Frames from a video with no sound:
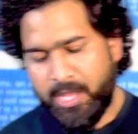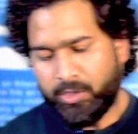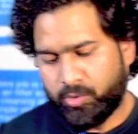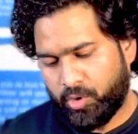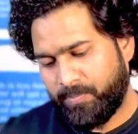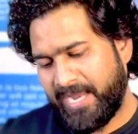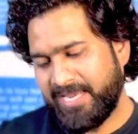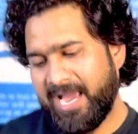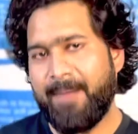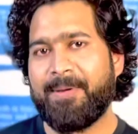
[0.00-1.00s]
तो भाई
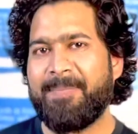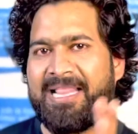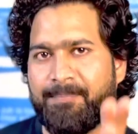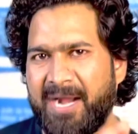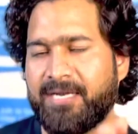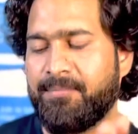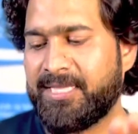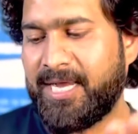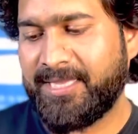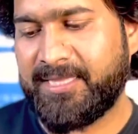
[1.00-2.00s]
यहाँ पर पहले पार्ट नंबर
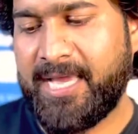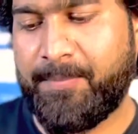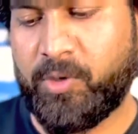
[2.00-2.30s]
दिखा देते हैं आपको